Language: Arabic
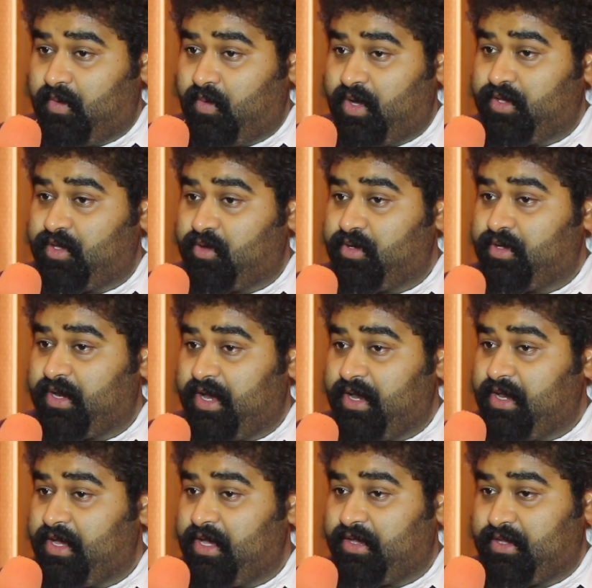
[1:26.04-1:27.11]
وعنده القدره
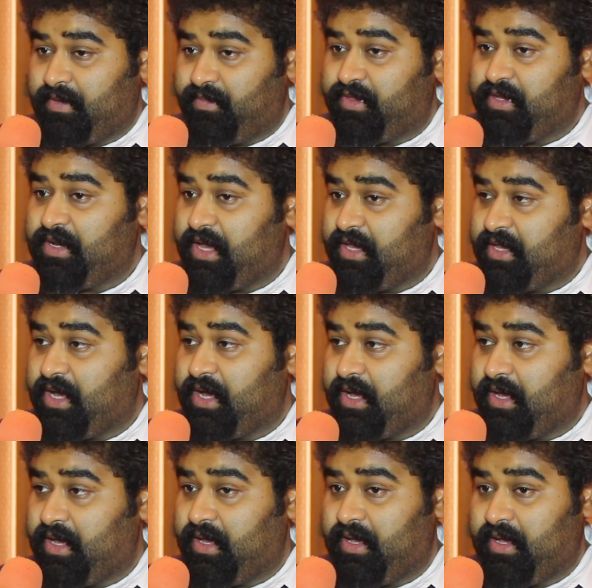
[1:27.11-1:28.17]
على تمثيل اداء
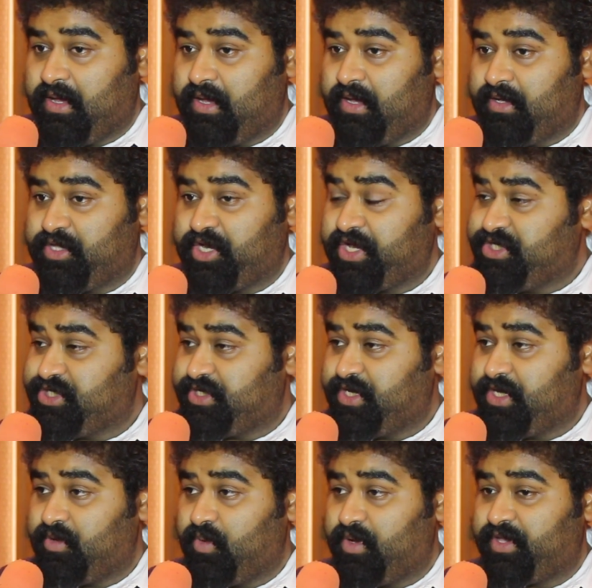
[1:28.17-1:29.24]

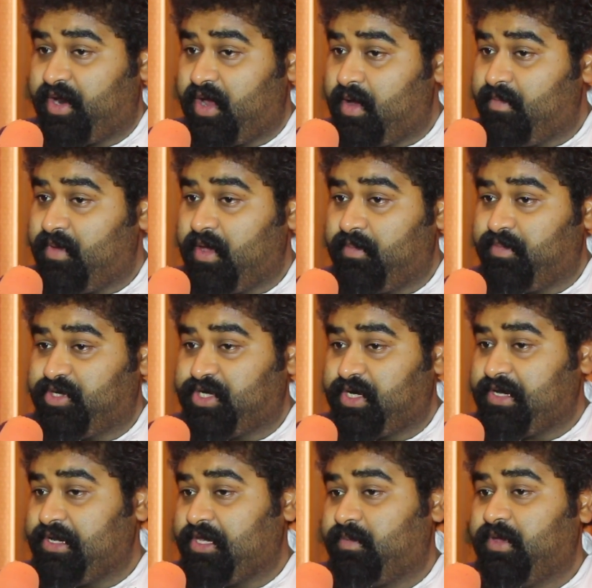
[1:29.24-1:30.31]
تراجيدي ودراما
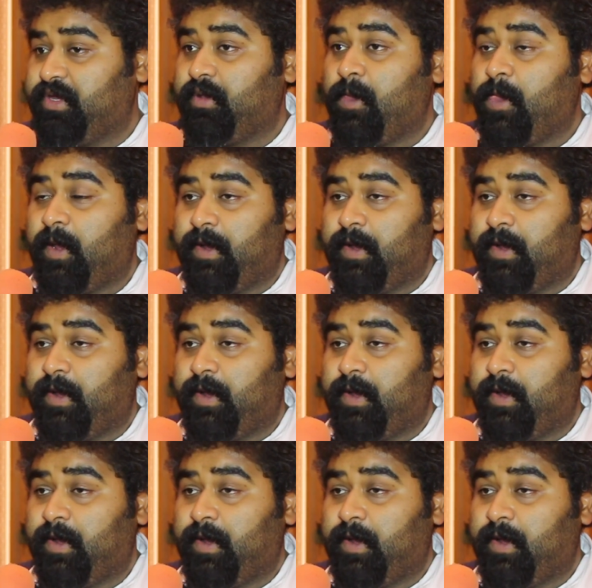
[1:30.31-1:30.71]
بشكل كبير